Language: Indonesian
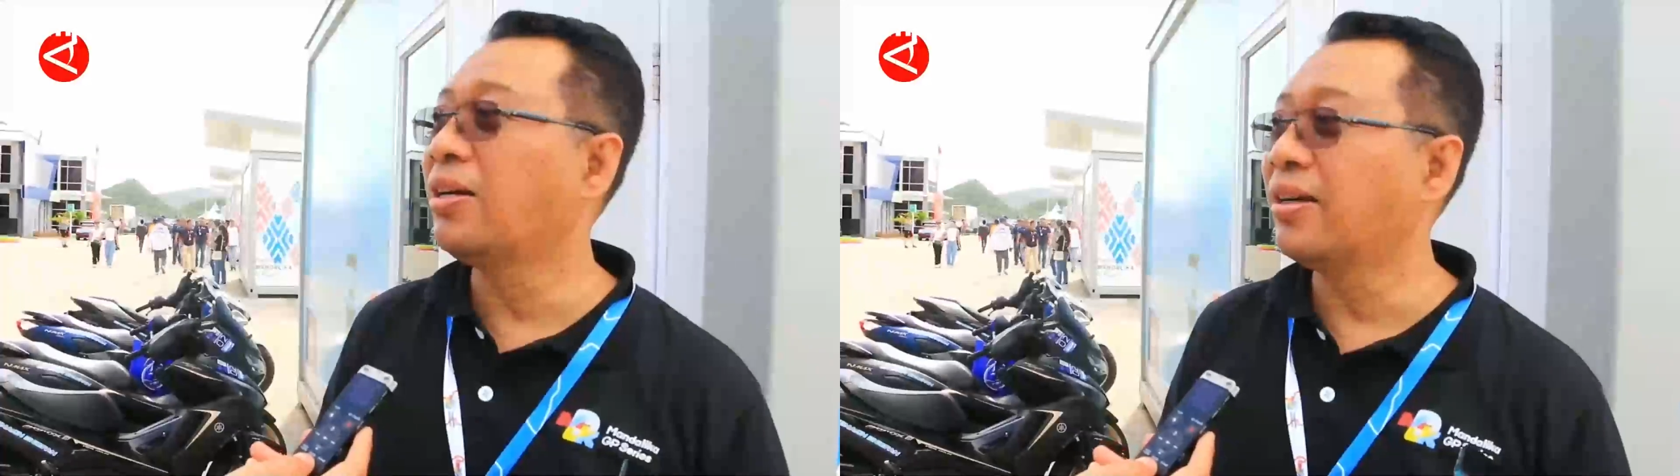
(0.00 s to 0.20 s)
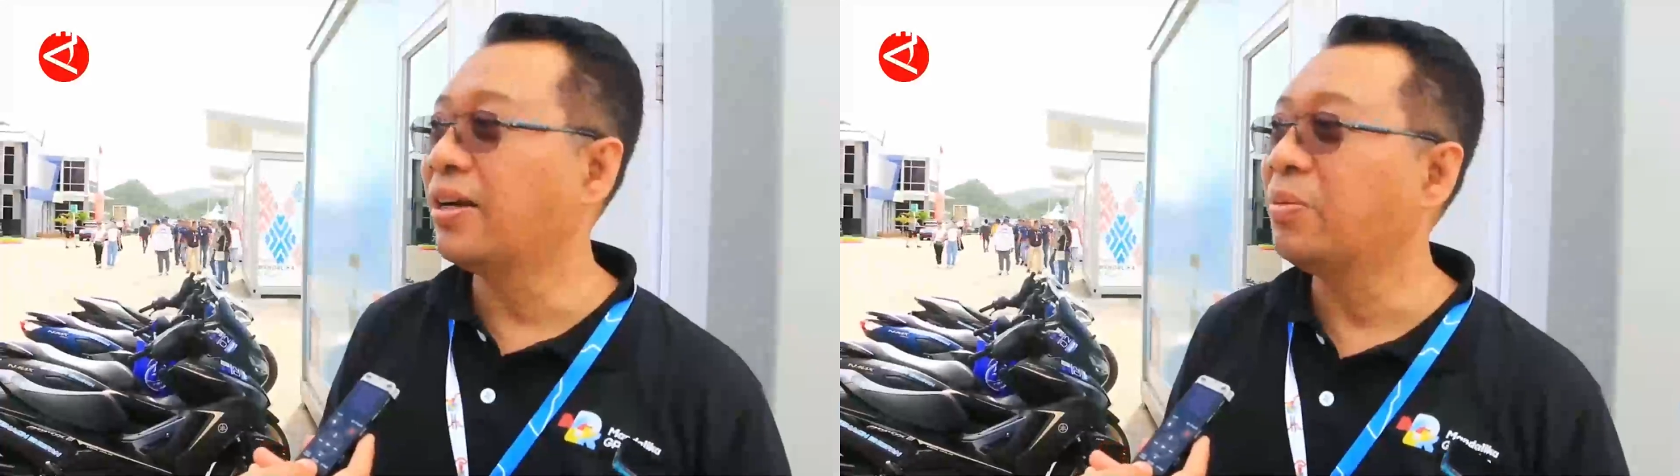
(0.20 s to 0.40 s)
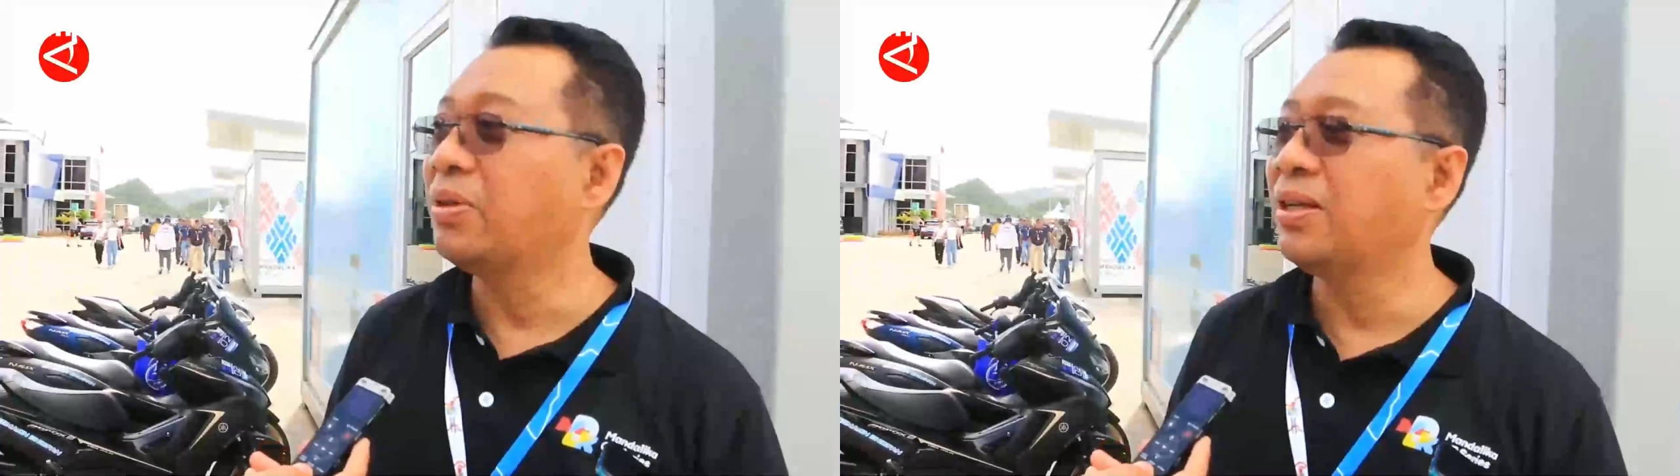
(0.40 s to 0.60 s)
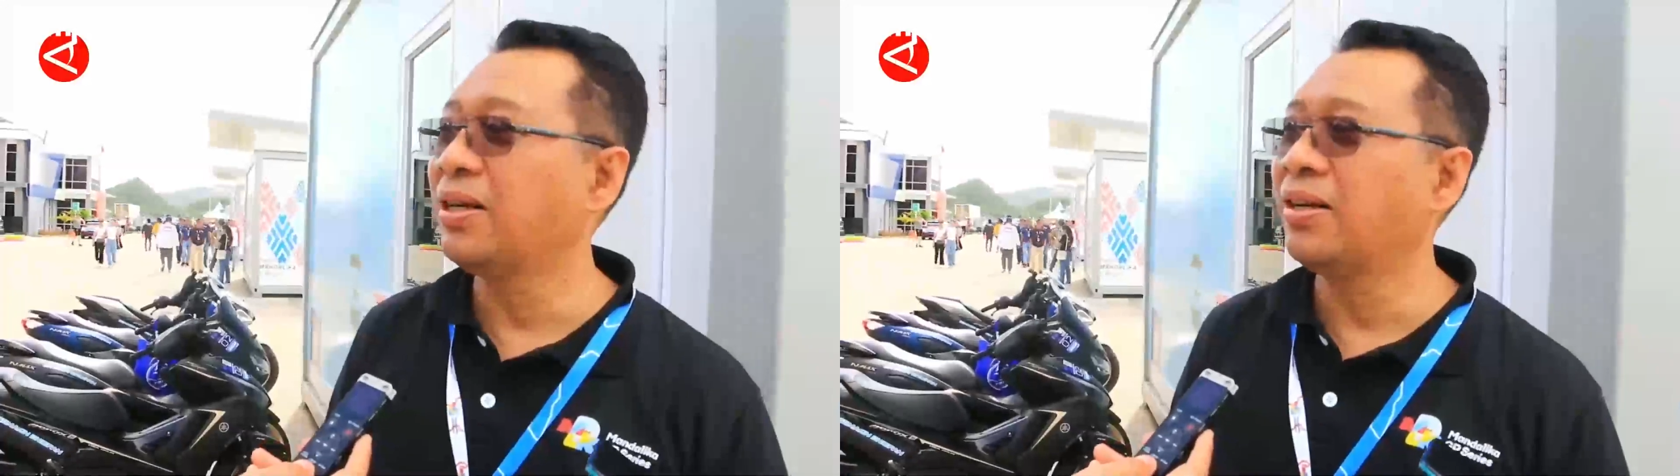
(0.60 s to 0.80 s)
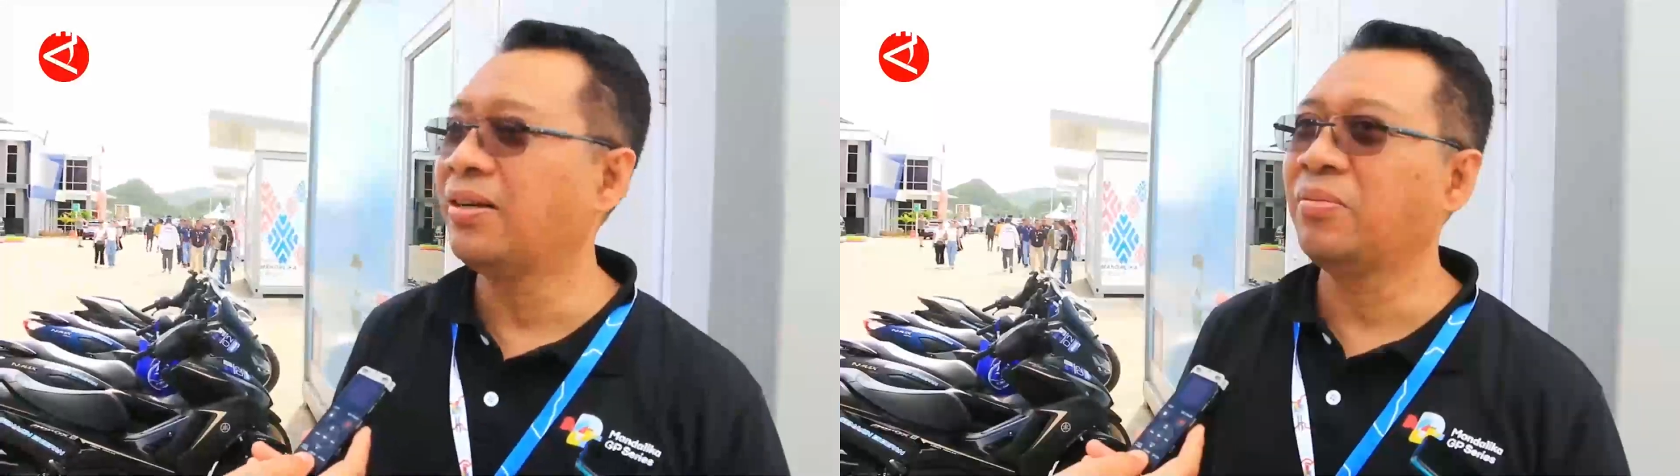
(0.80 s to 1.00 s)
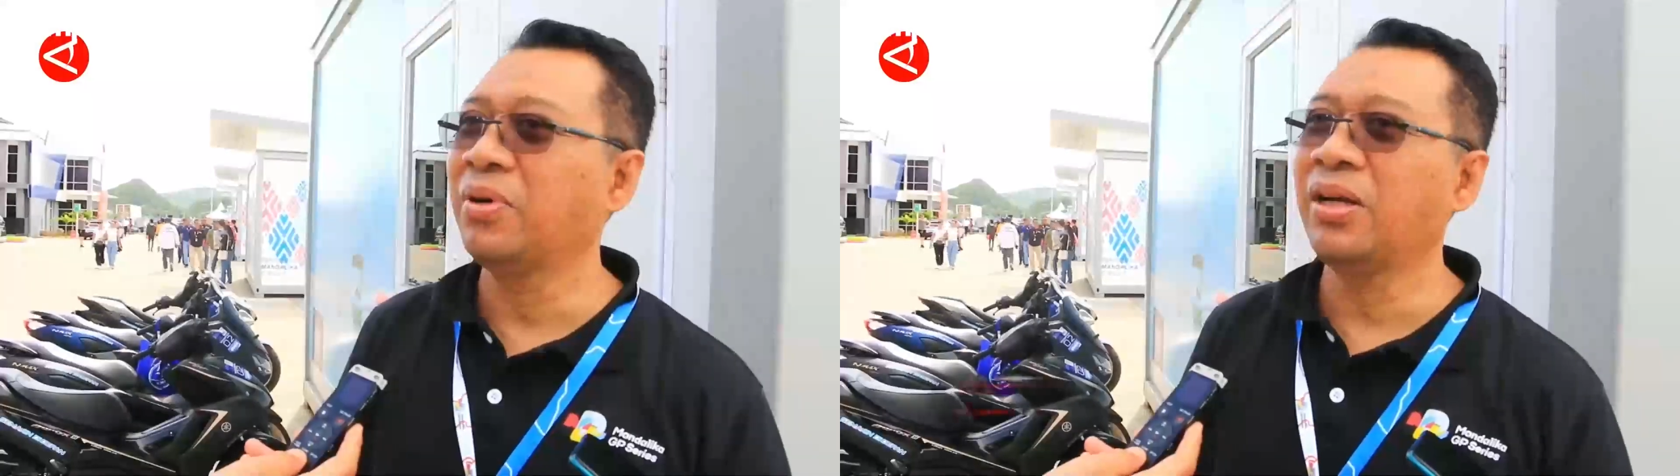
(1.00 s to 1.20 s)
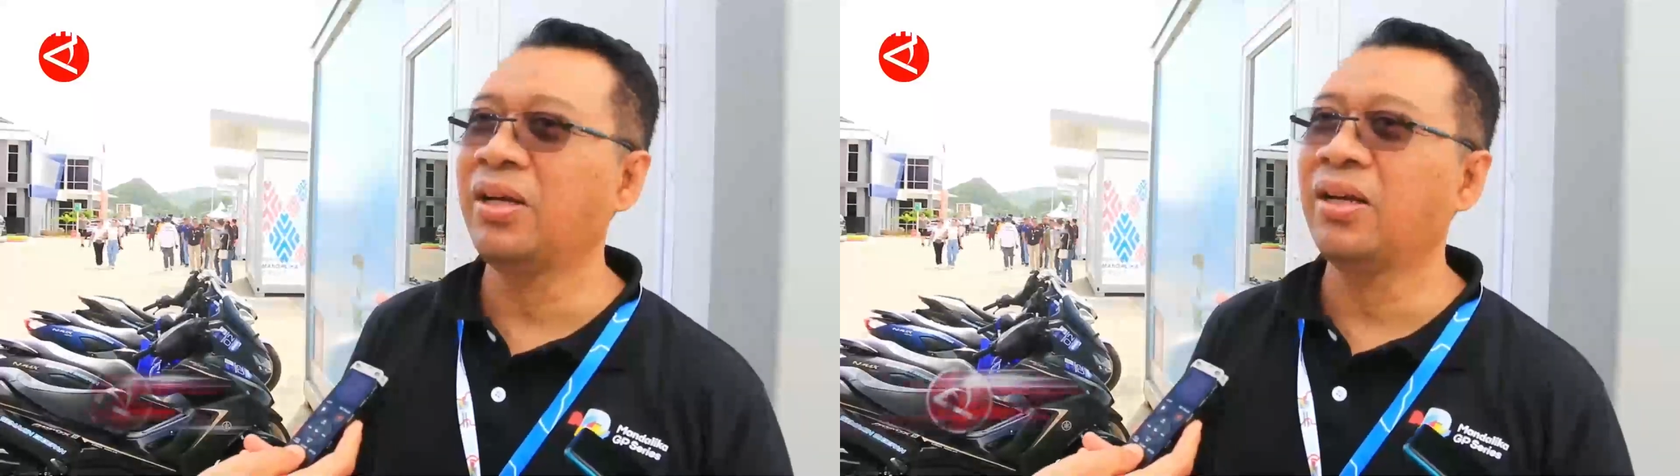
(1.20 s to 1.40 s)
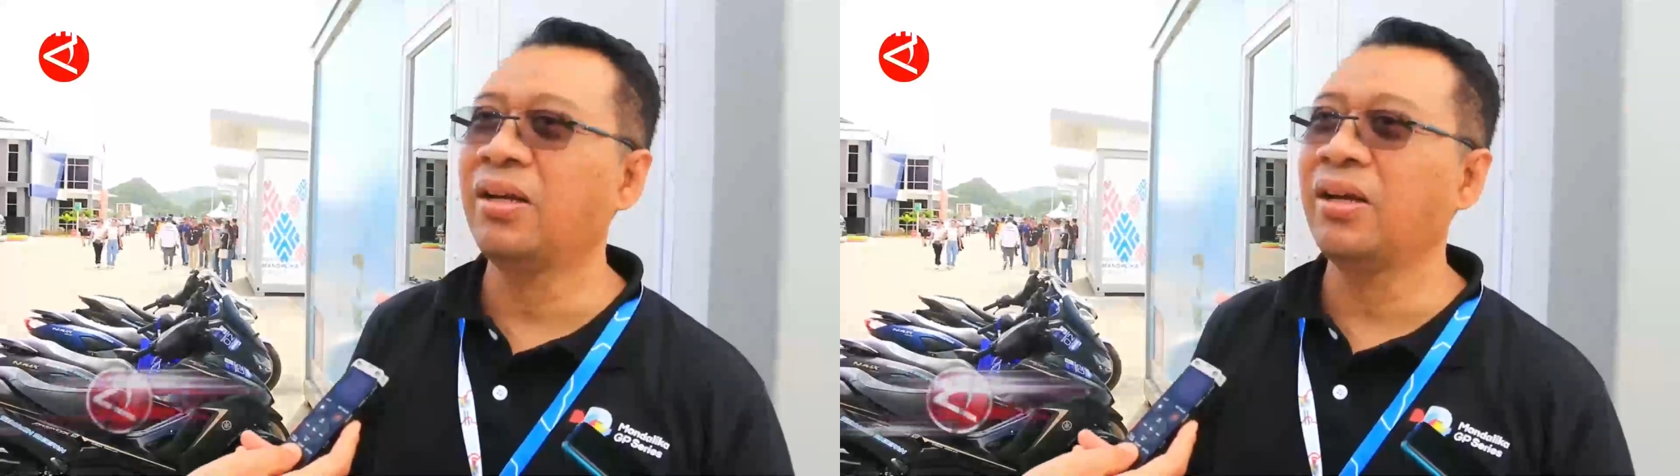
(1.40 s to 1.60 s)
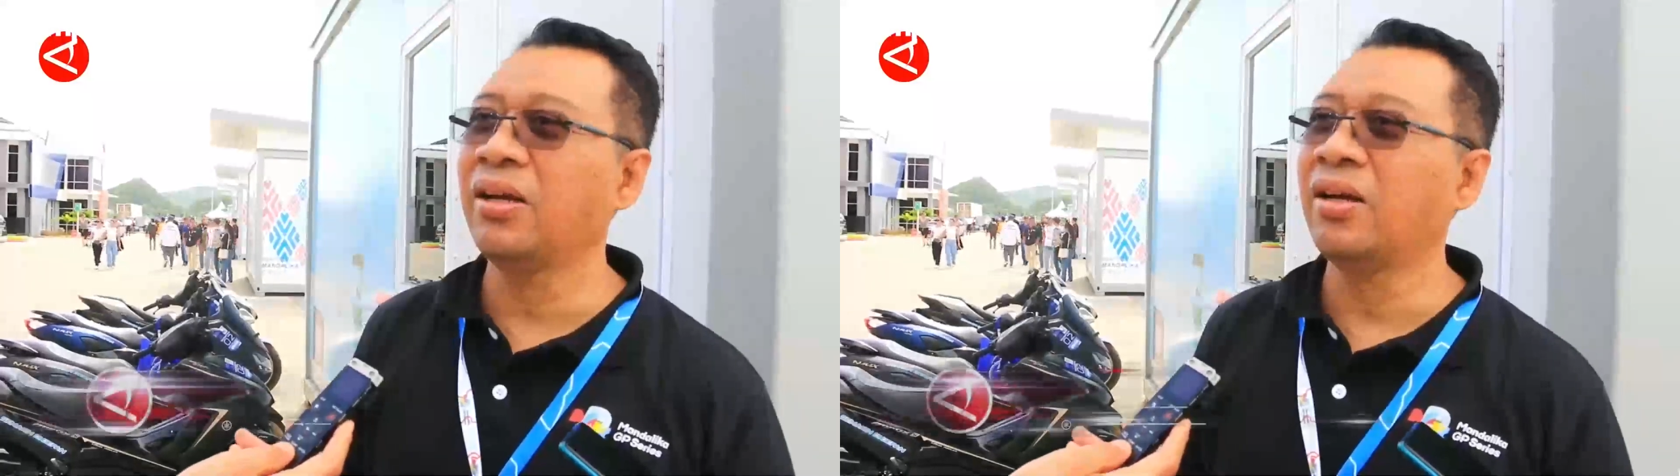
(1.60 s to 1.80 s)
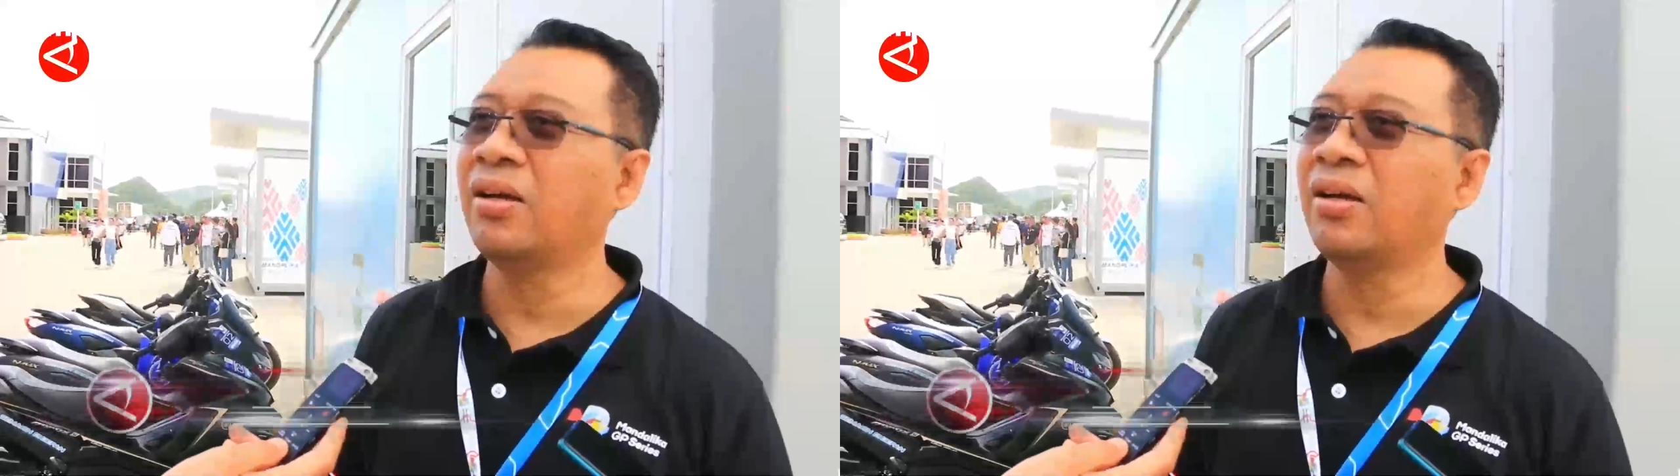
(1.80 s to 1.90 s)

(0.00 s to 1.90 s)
sangat besar kan, mulai ada